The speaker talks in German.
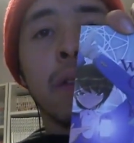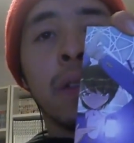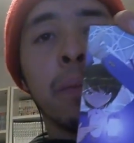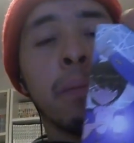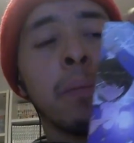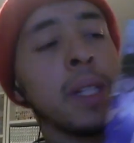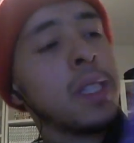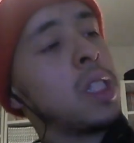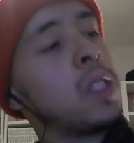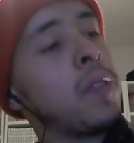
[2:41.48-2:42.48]
Von
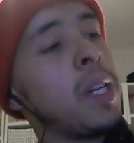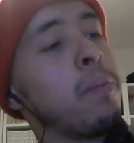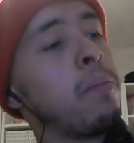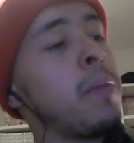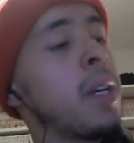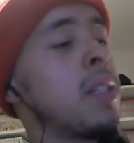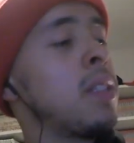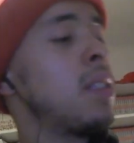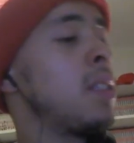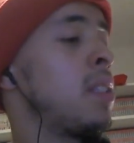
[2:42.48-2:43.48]
Band 2
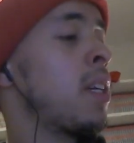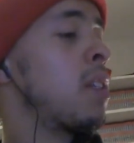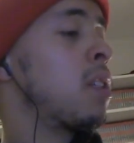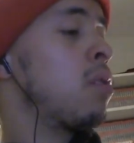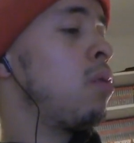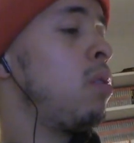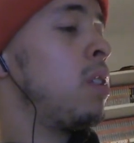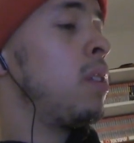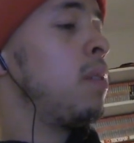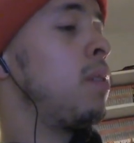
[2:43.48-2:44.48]
Bags 6
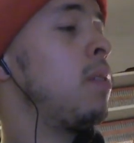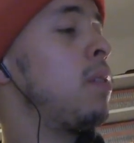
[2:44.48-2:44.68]
geholt.